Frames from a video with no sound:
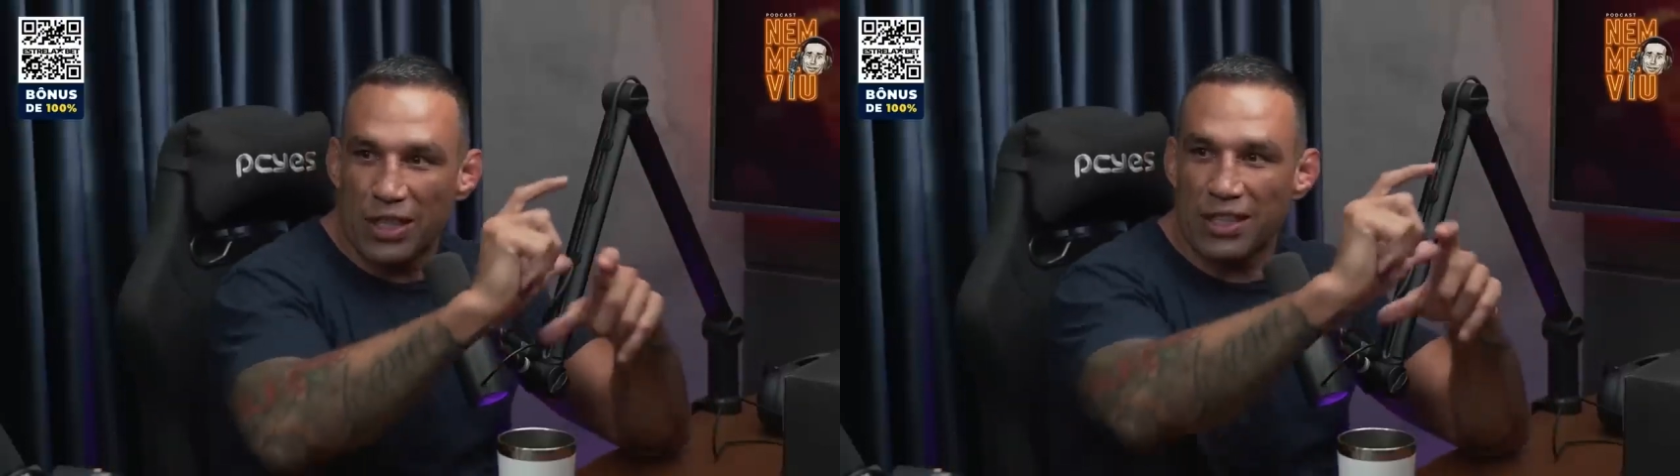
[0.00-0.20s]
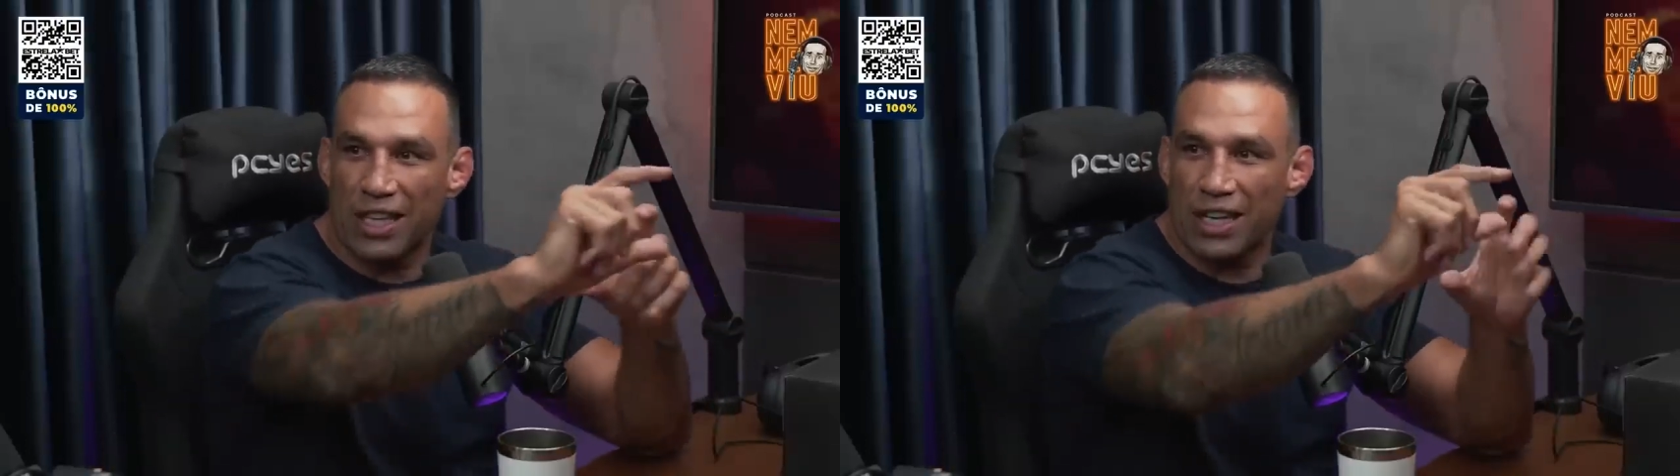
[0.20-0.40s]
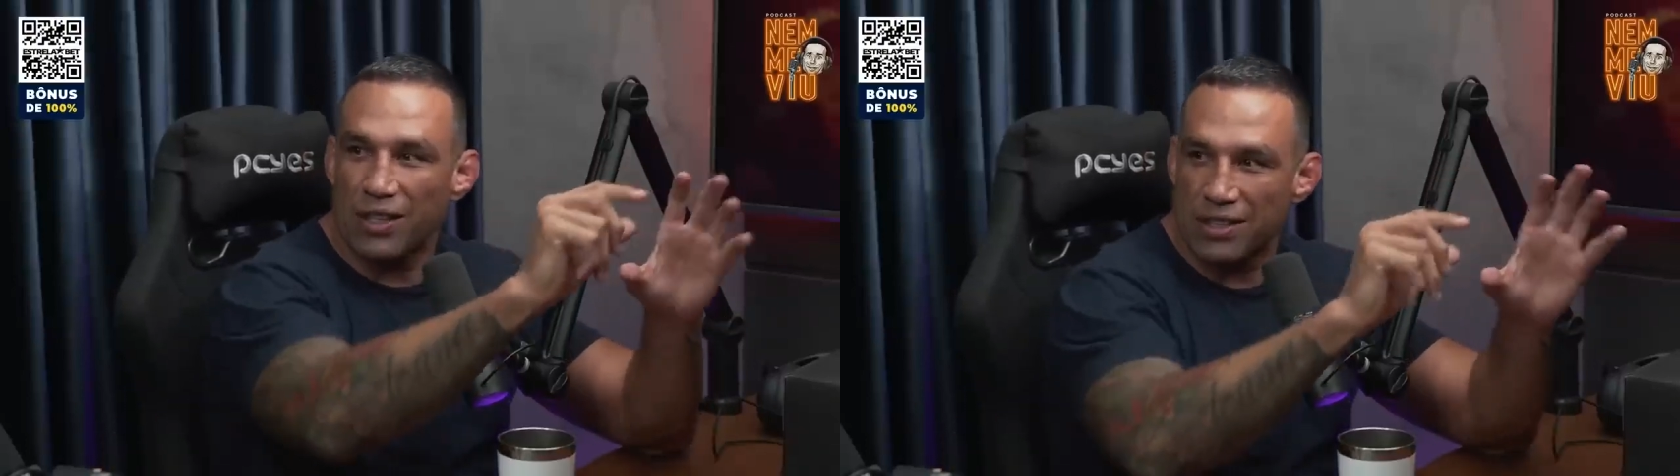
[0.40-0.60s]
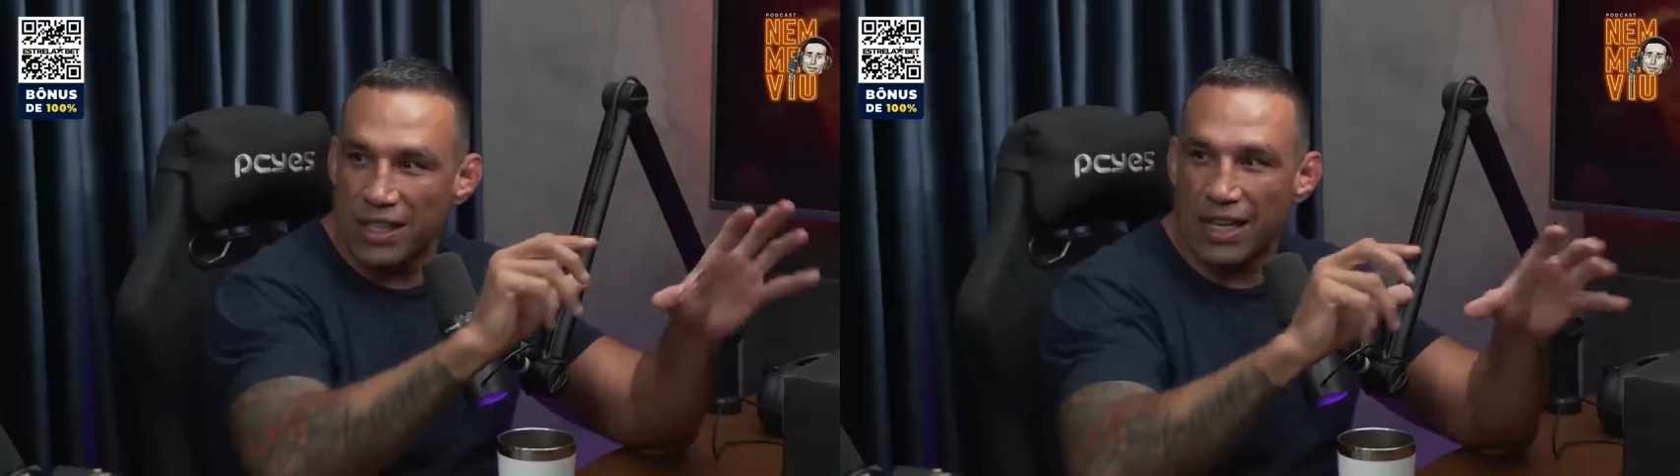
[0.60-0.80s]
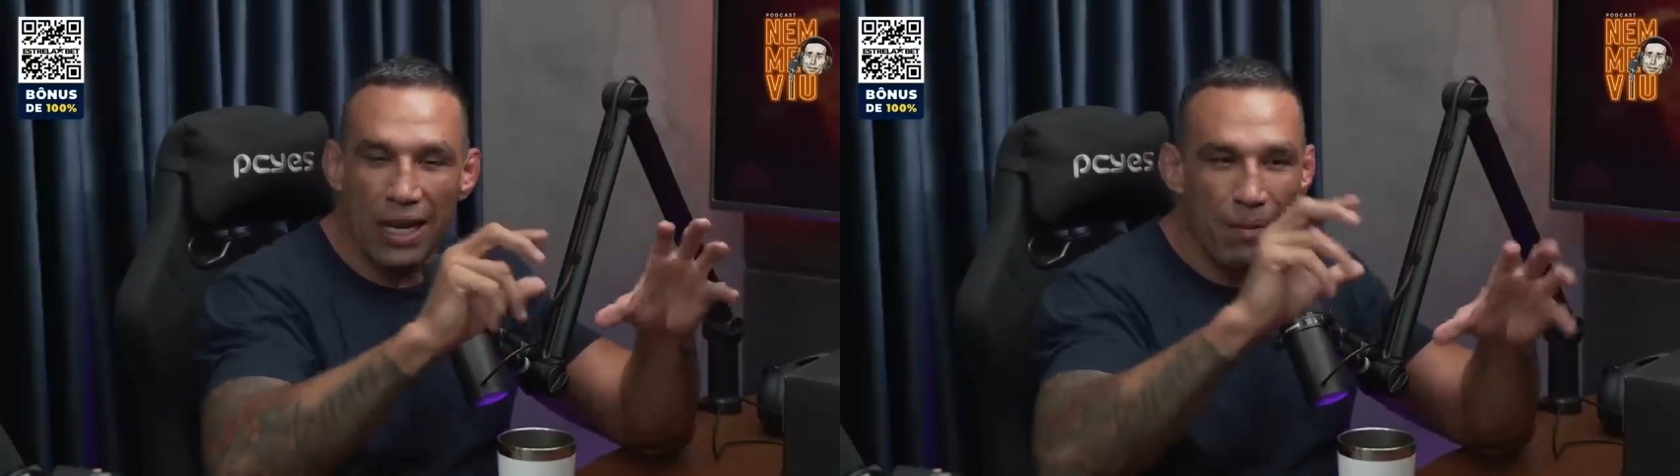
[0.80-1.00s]
gente entrando assim,
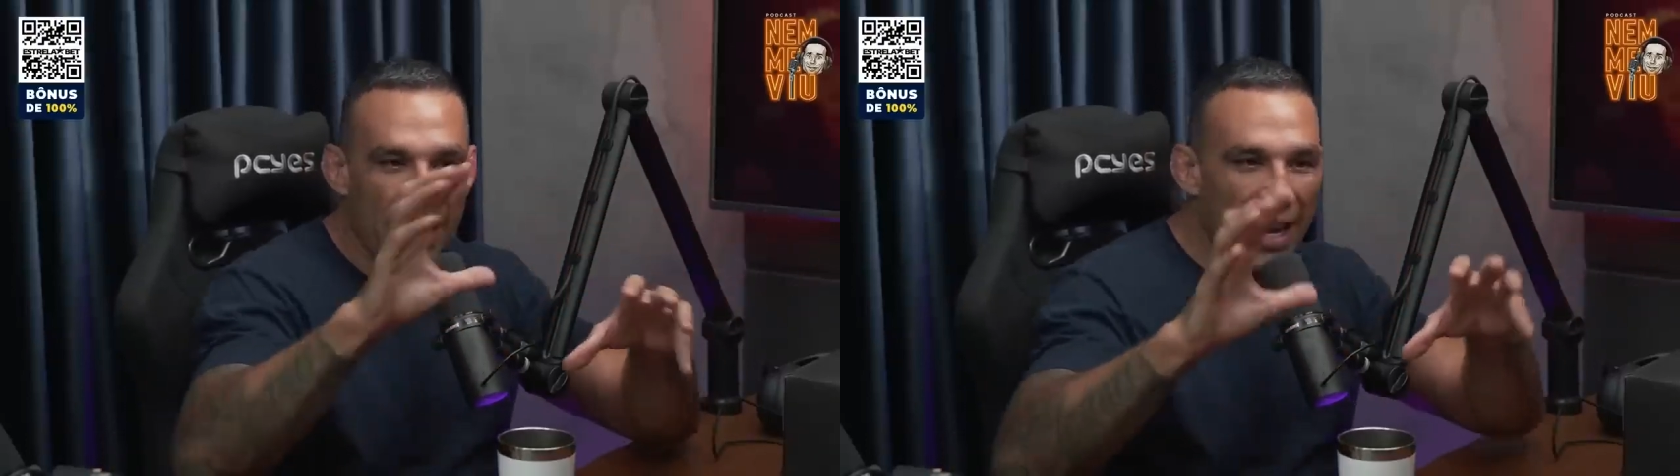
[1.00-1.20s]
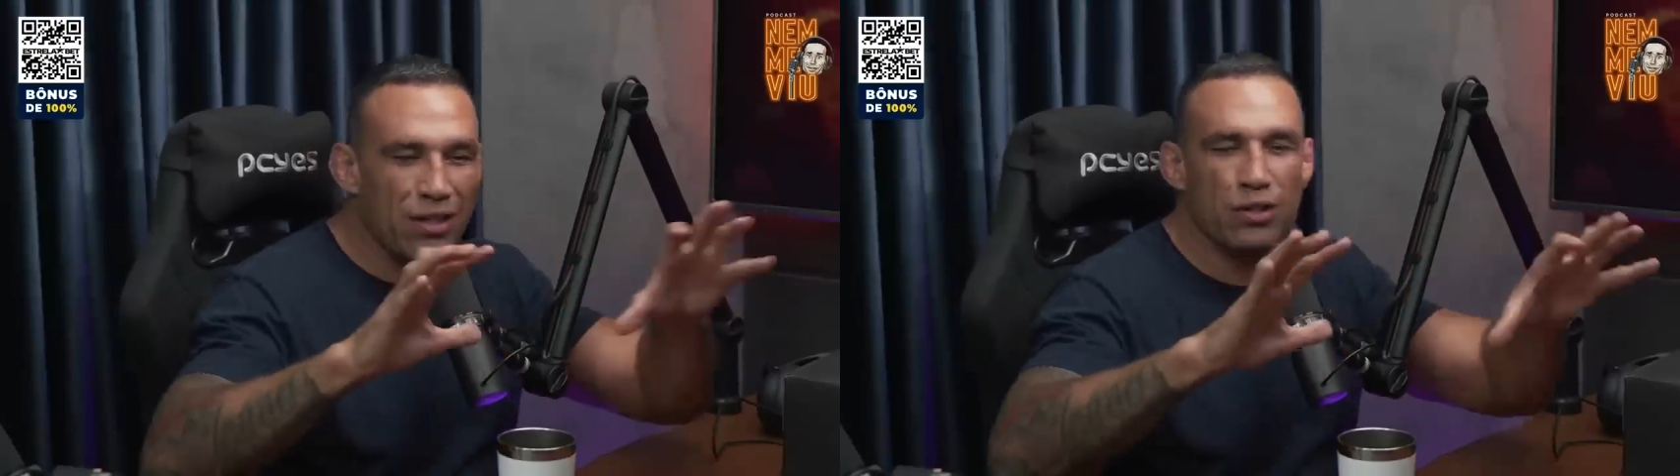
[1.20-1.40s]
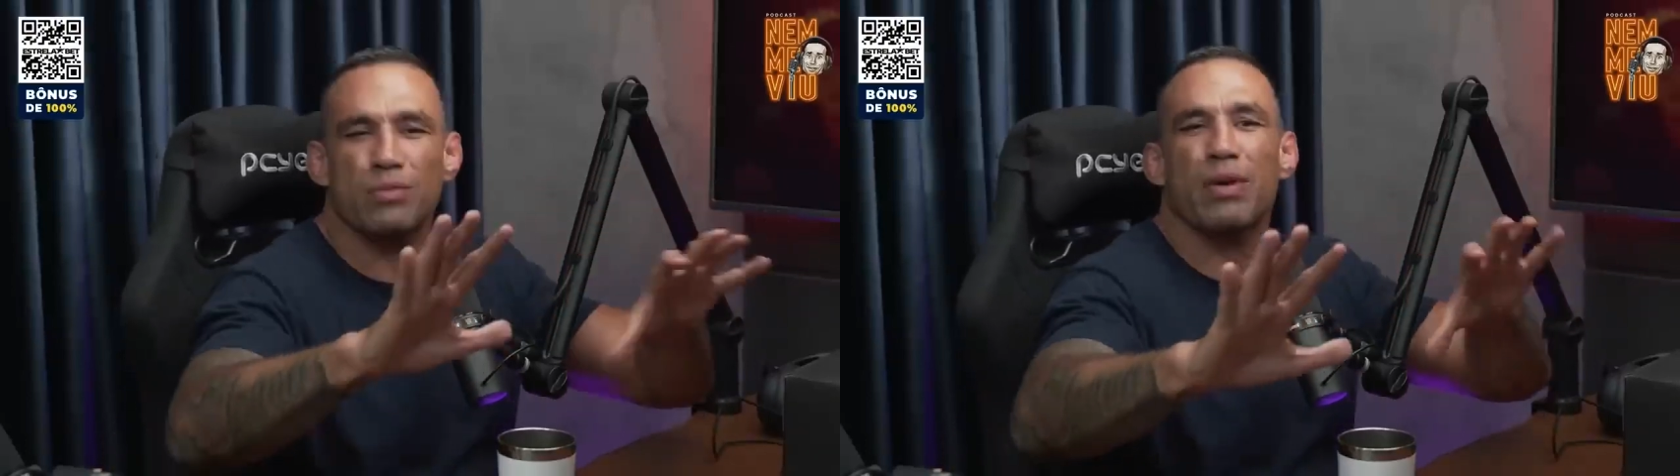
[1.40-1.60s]
a Negabete,